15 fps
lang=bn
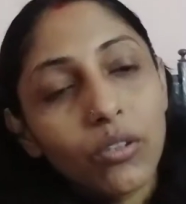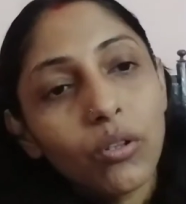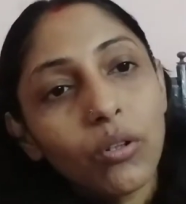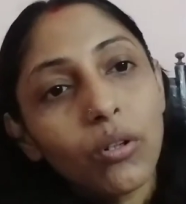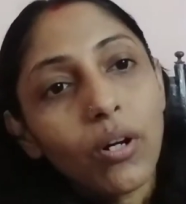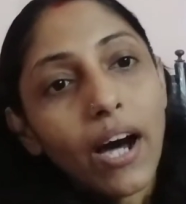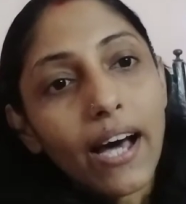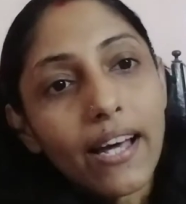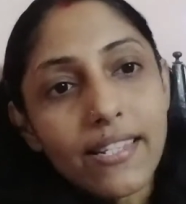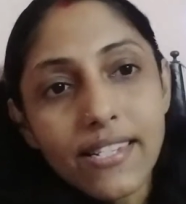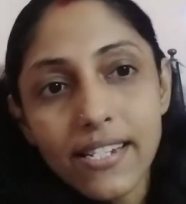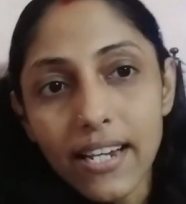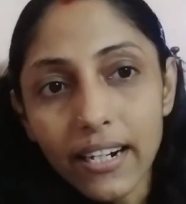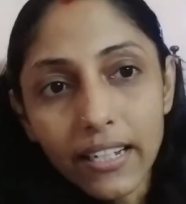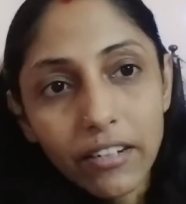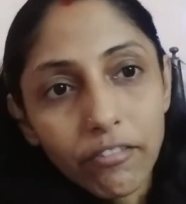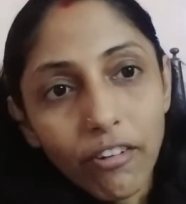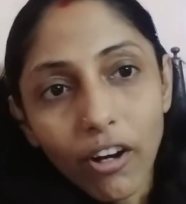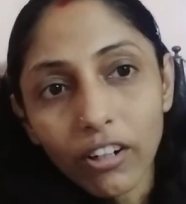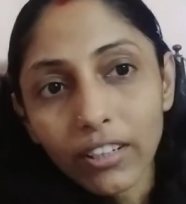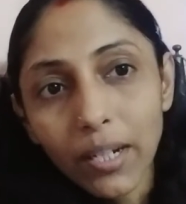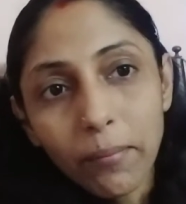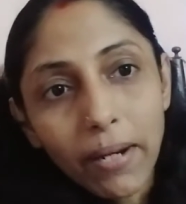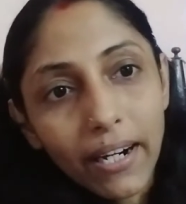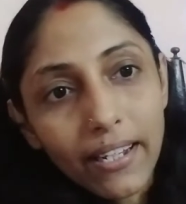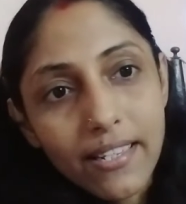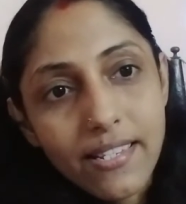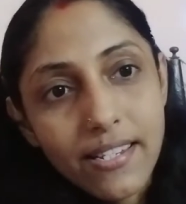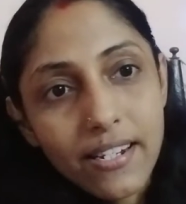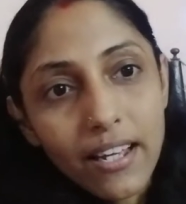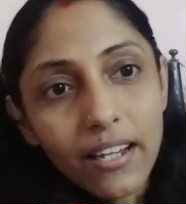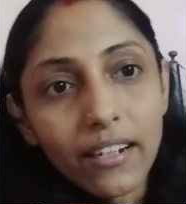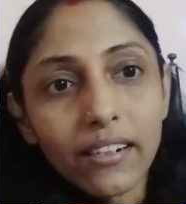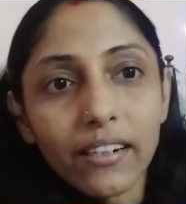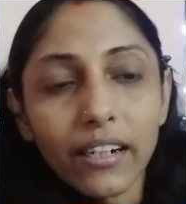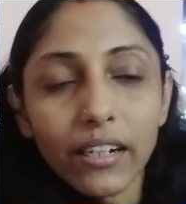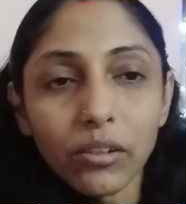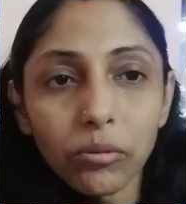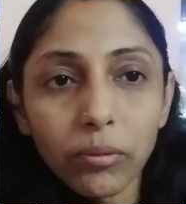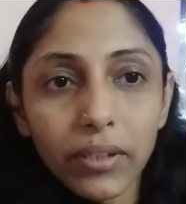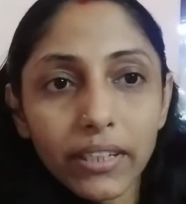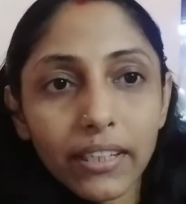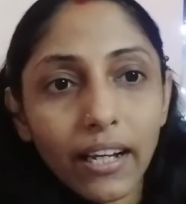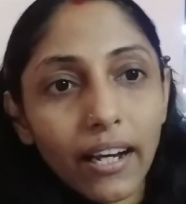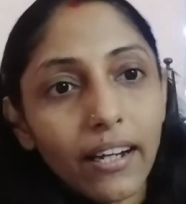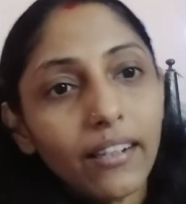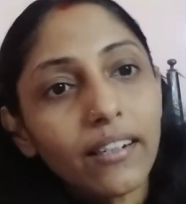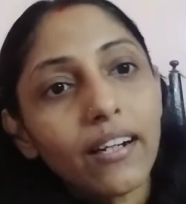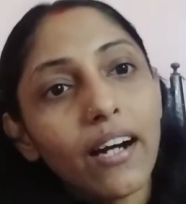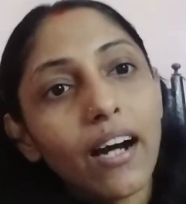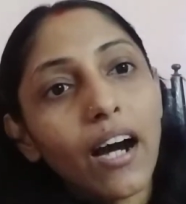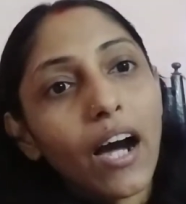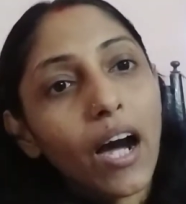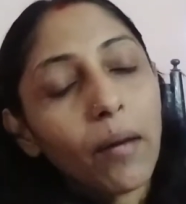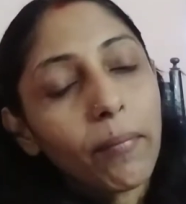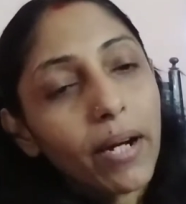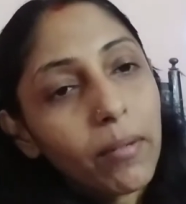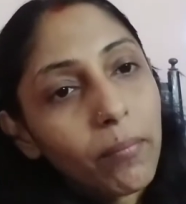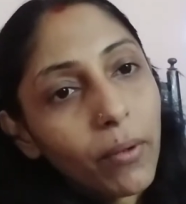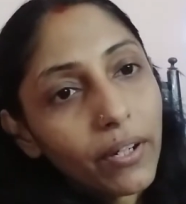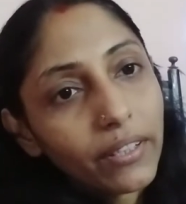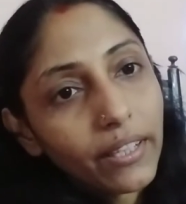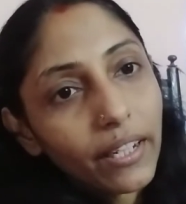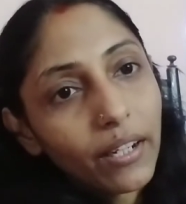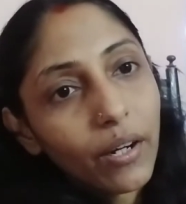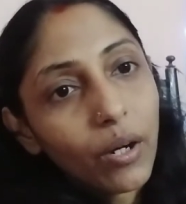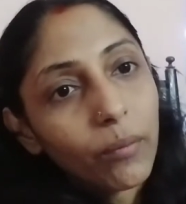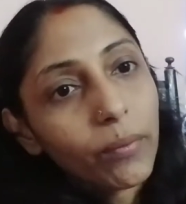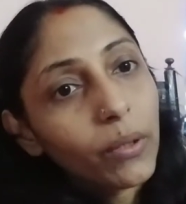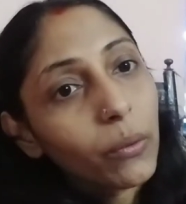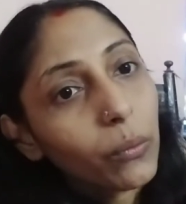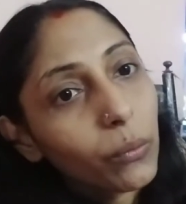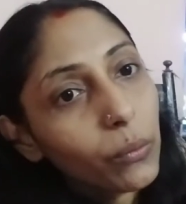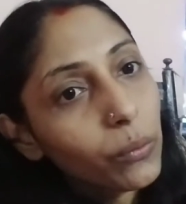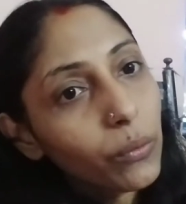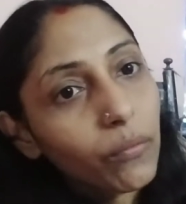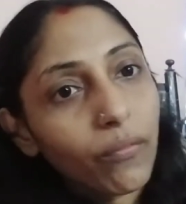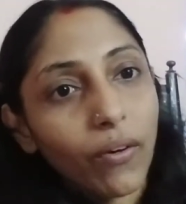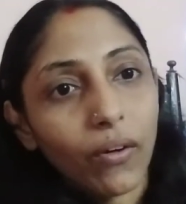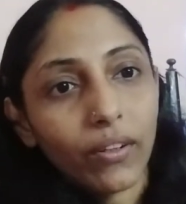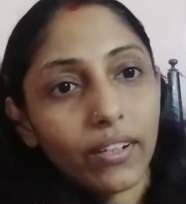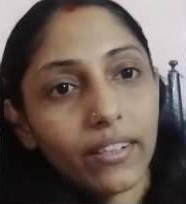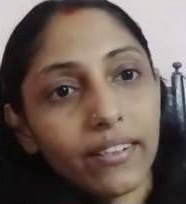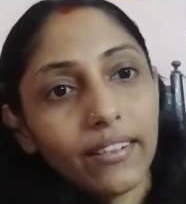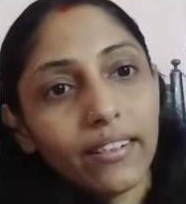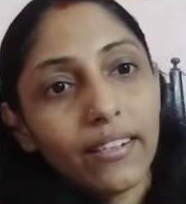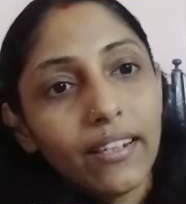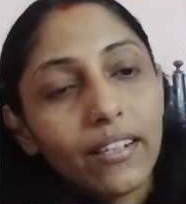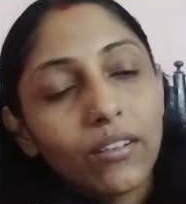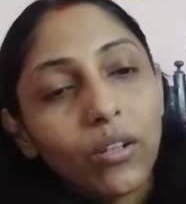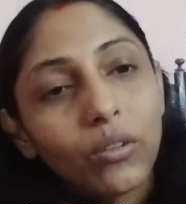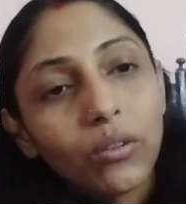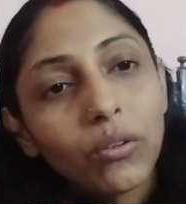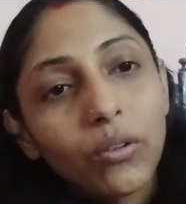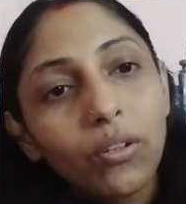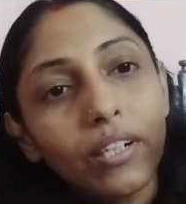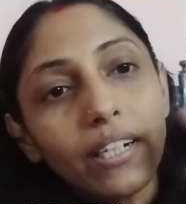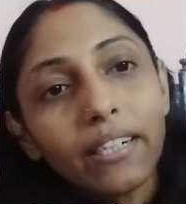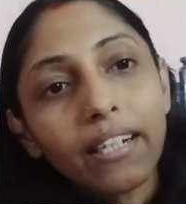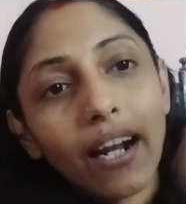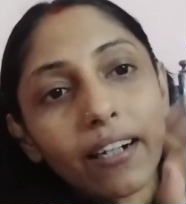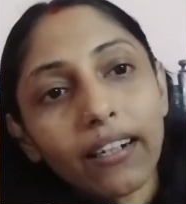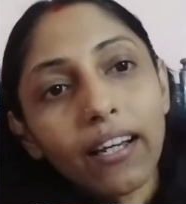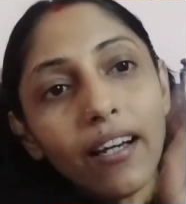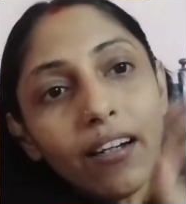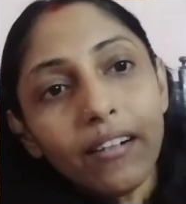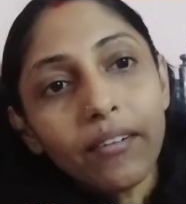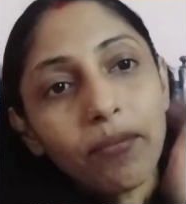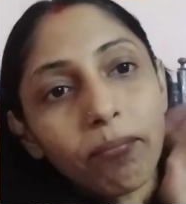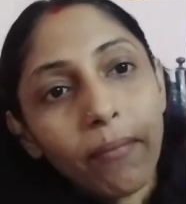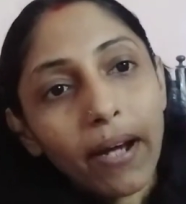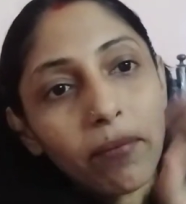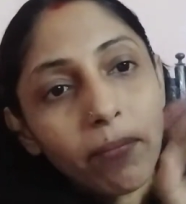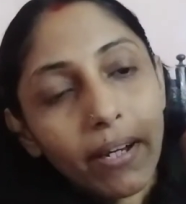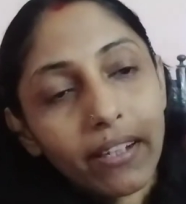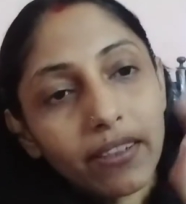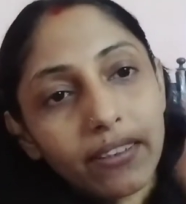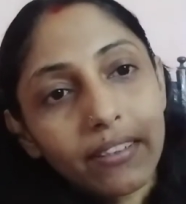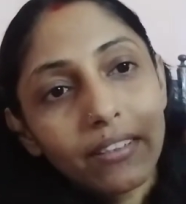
তো আজকে আর এই ব্লগটা বাড়াচ্ছি না এটুকুই থাক আবার পরে দেখা হবে অন্য ব্লগে ততক্ষণে টাটা বাই বাই